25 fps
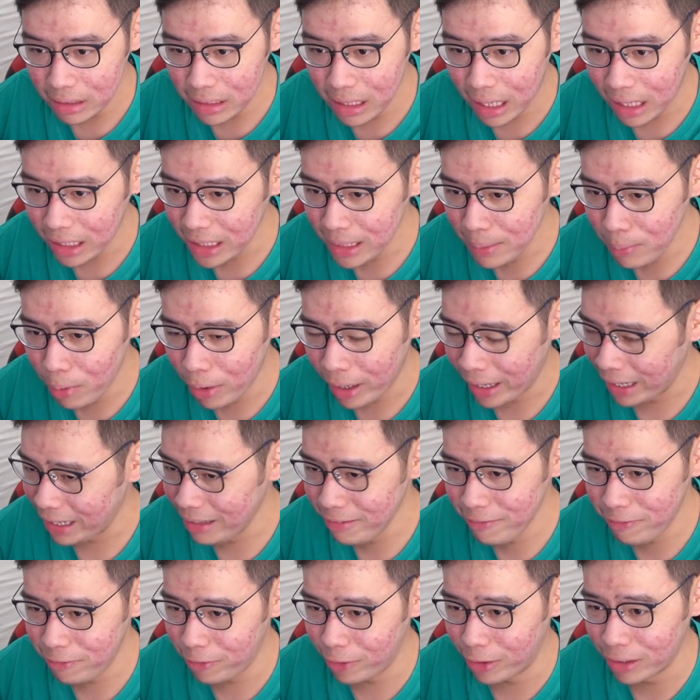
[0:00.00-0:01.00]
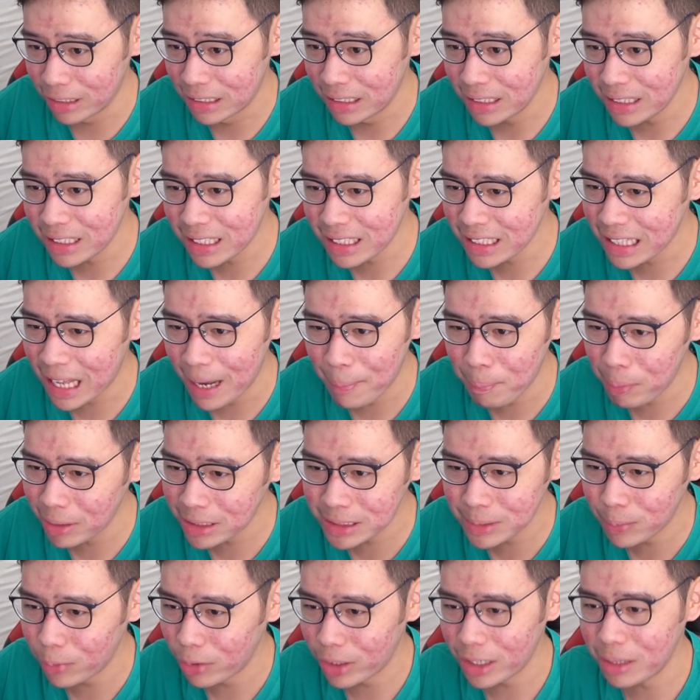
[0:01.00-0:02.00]
Tidak ada yang bawa handphone.
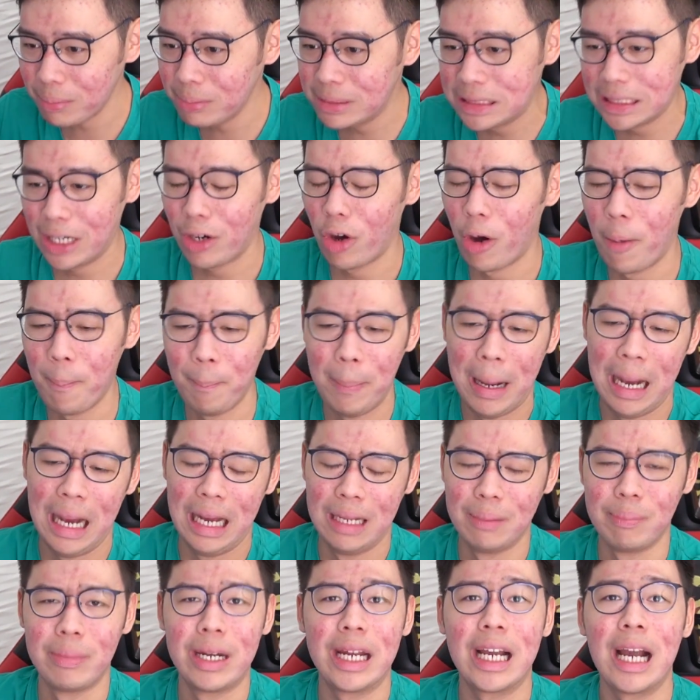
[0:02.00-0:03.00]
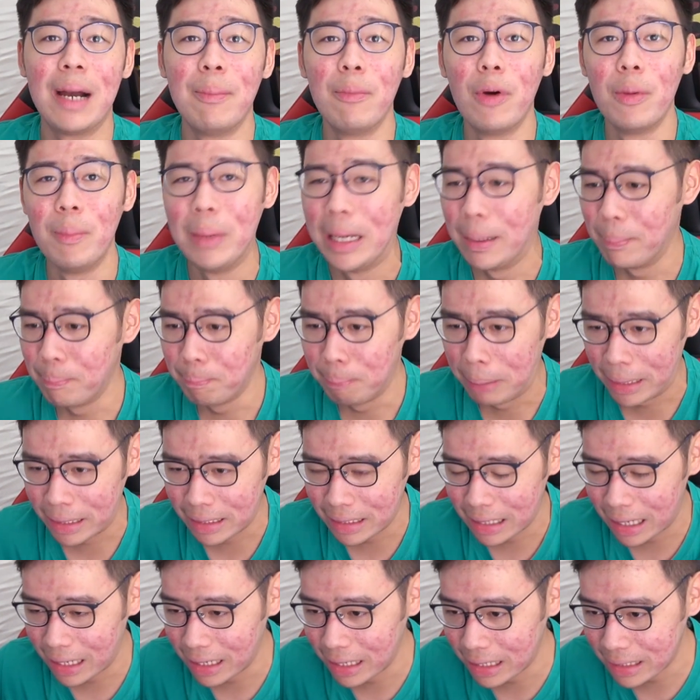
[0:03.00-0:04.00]
Kenapa semua orang bisa kompakan mereka bawa
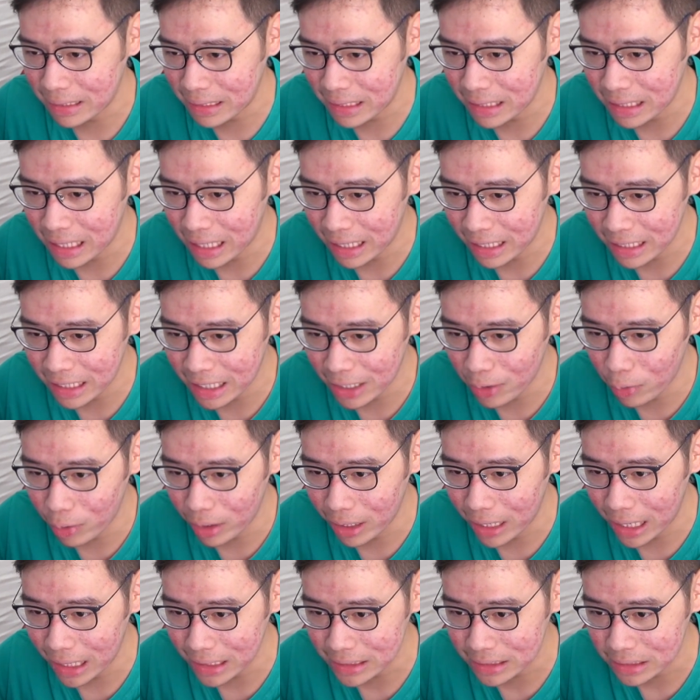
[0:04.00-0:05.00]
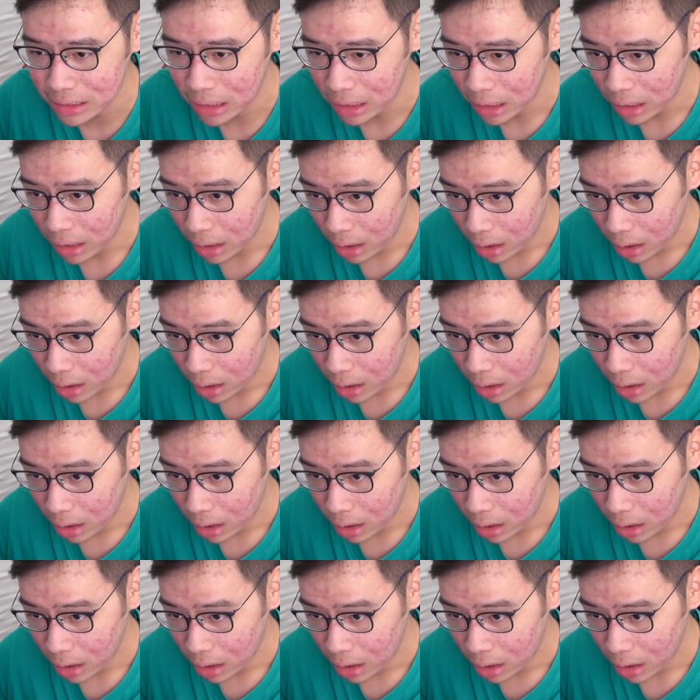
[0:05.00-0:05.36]
bebek? Nggak ngerti lagi dah gua, guys.